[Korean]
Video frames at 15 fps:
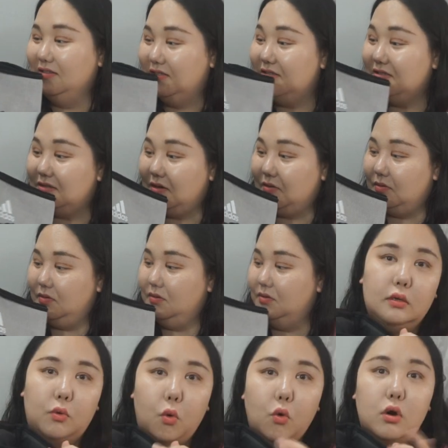진짜로.
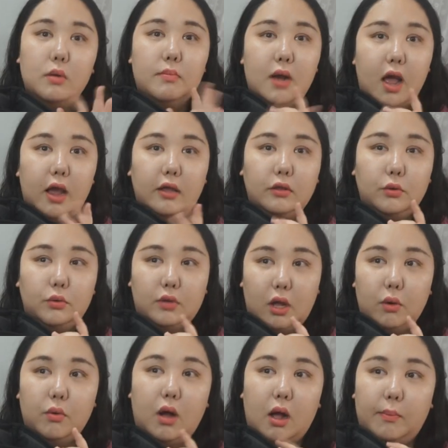그 고급 라인으로
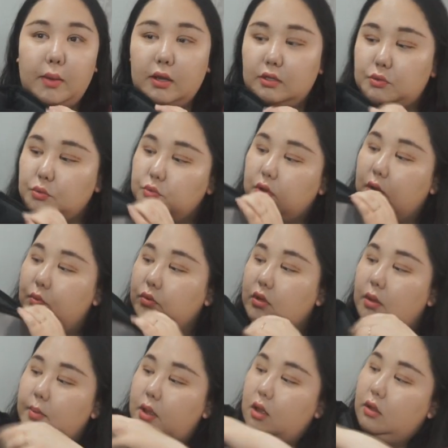나온 가방이 좋은 게
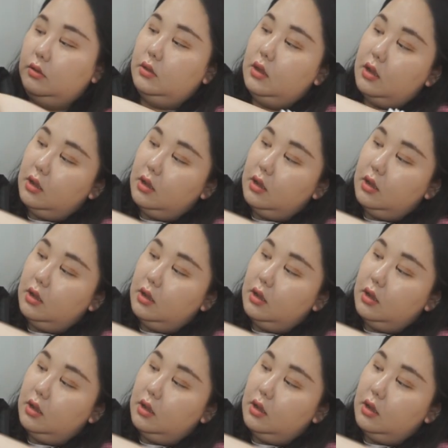뭐냐면